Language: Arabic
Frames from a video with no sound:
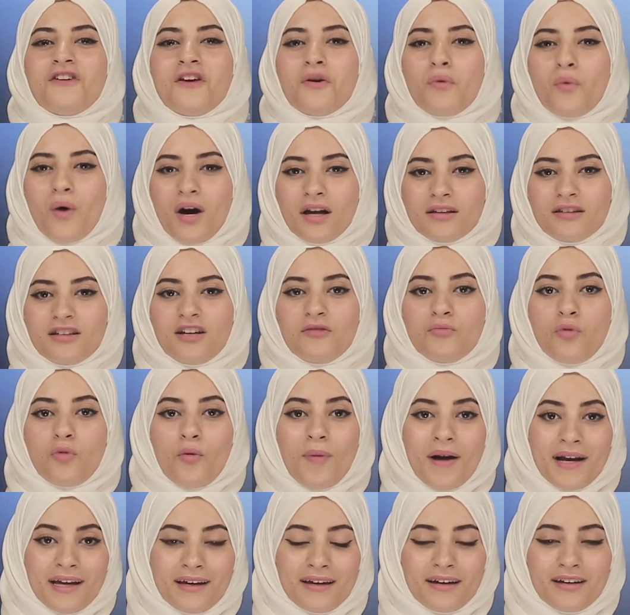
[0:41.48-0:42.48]
في وقت
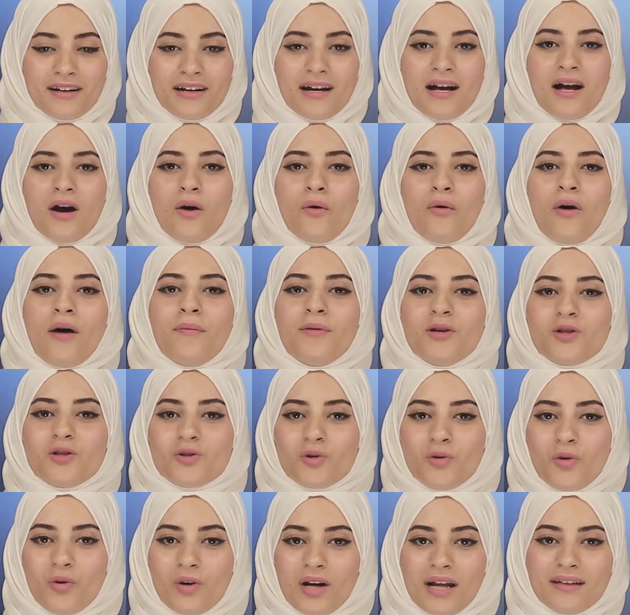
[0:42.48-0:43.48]
مبكر
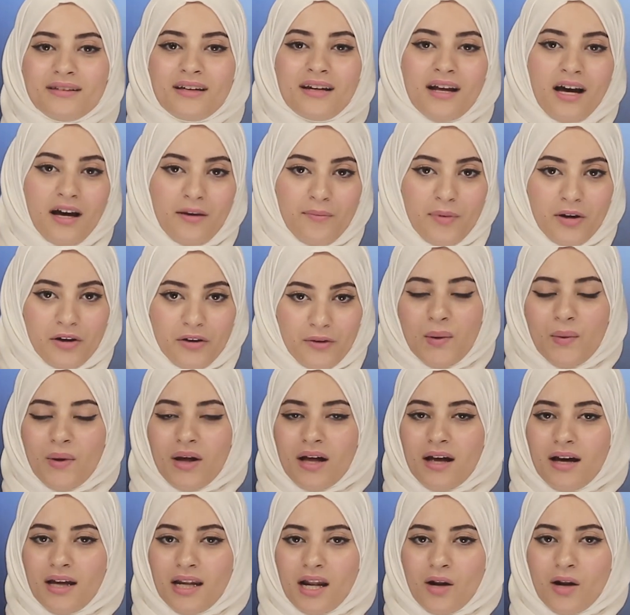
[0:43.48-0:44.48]
وبسهولة أكبر
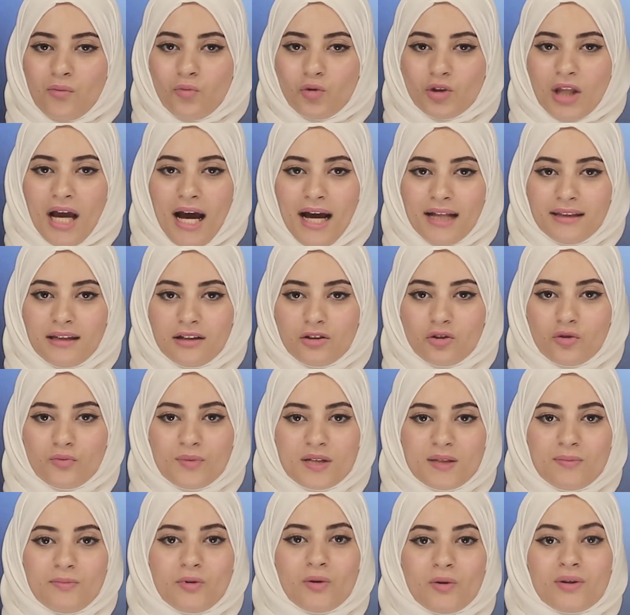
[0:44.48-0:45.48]
وقال المتحدث
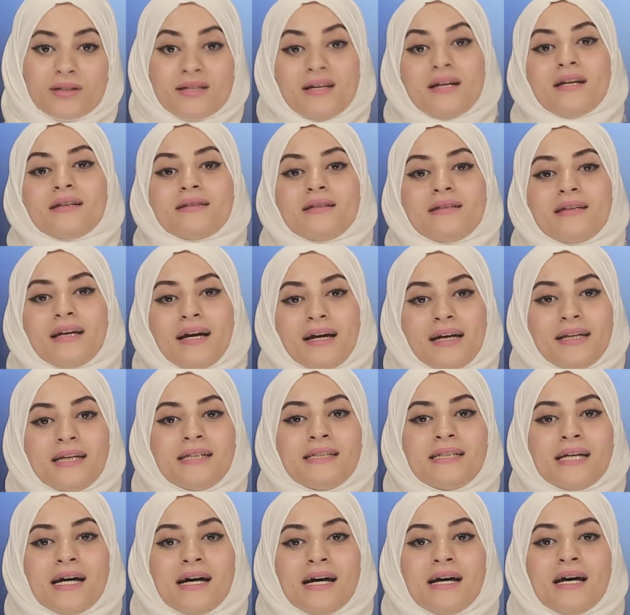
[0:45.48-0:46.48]
باسم وزارة
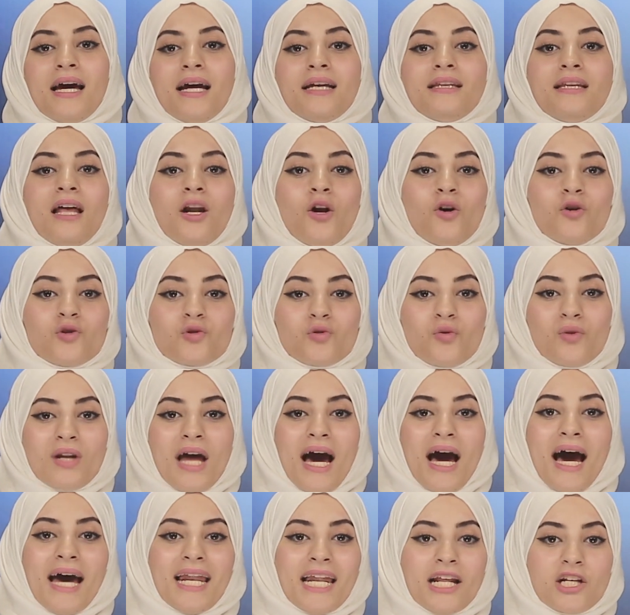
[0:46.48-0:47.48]
الداخلية إن الحصول
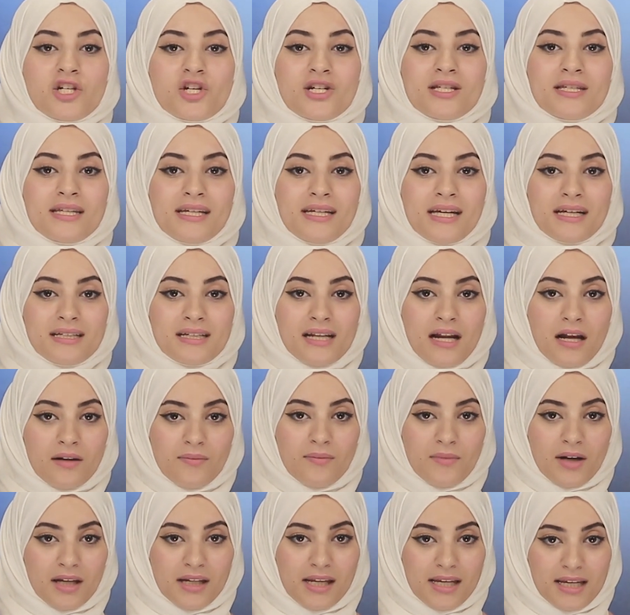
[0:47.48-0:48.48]
على الجنسية
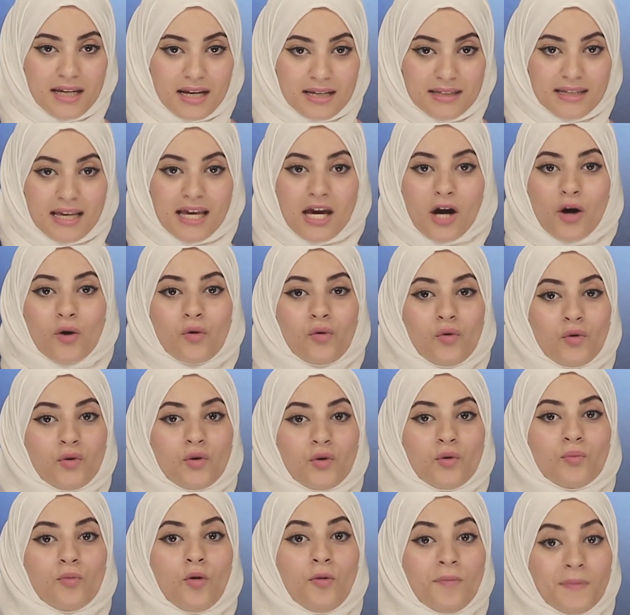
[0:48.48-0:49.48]
الألمانية سيكون
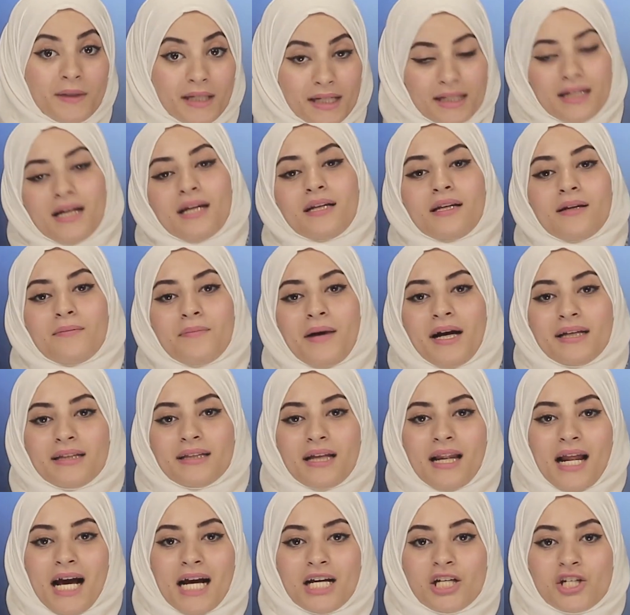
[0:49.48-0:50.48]
ممكنا بعد
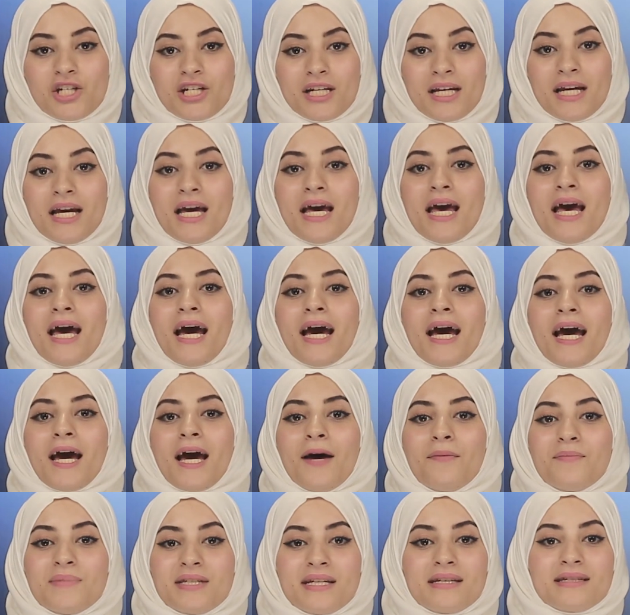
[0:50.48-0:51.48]
العيش
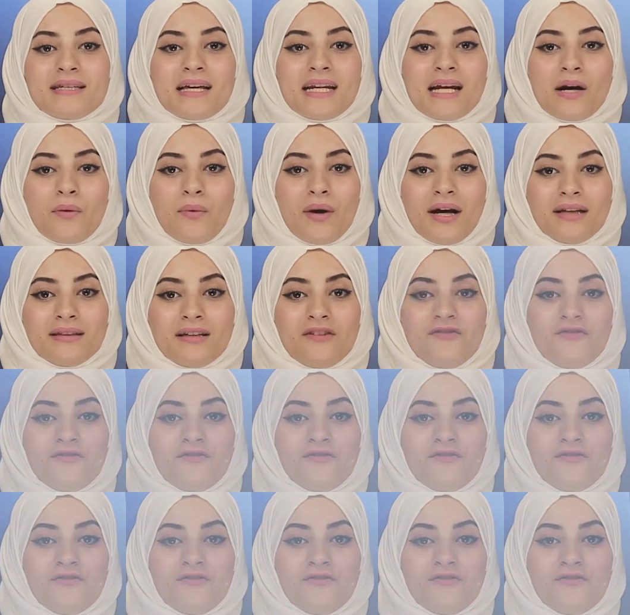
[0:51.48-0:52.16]
خمس سنوات